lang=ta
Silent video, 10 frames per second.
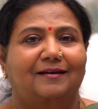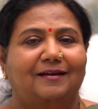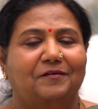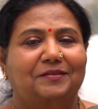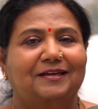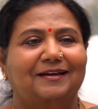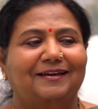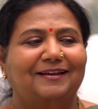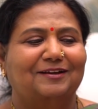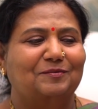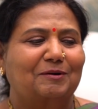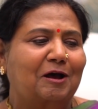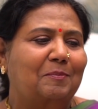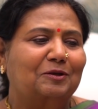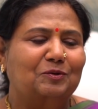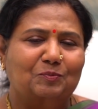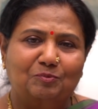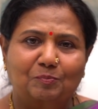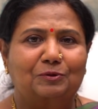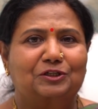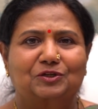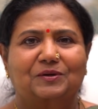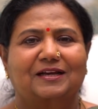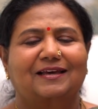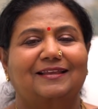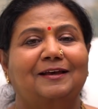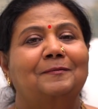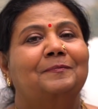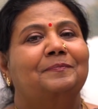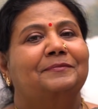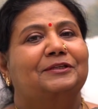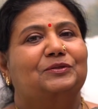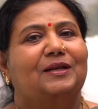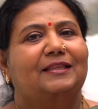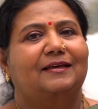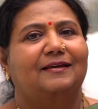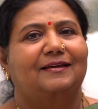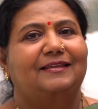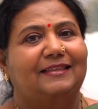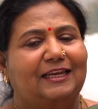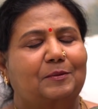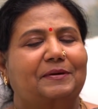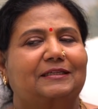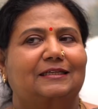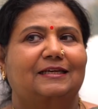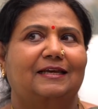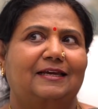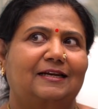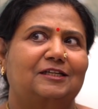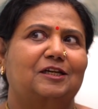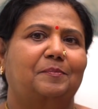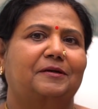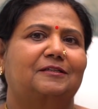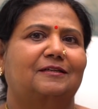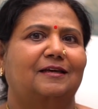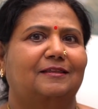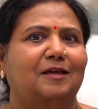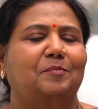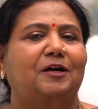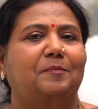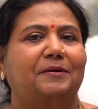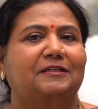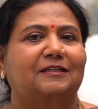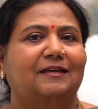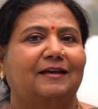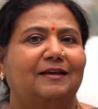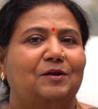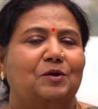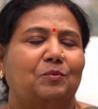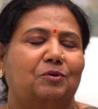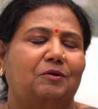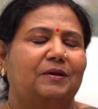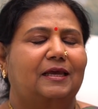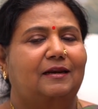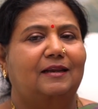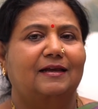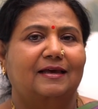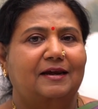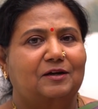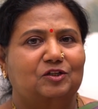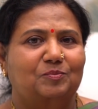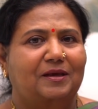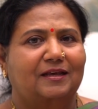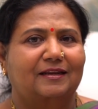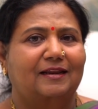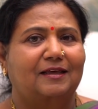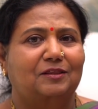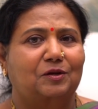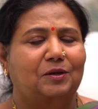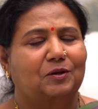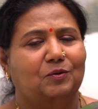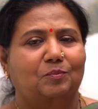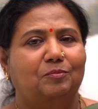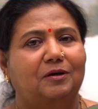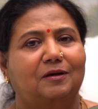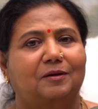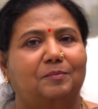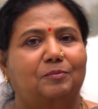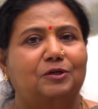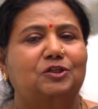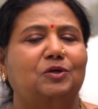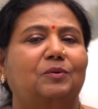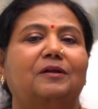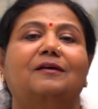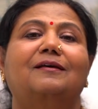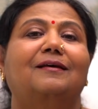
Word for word: நான் வந்து எனக்கு மகாபாரதம் ரொம்ப பிடிச்ச ஒரு கதை ஸோ நான் அதை ஹிந்தியில் படிச்சிருக்கேன் இங்கிலீஷில் படிச்சிருக்கேன் தமிழில் படிச்சிருக்கேன் ஓரளவுக்கு எல்லா கேரக்டர்ஸுமே எனக்கு நல்லா தெரியும் எனக்கு ரொம்ப பிடிச்ச ஒரு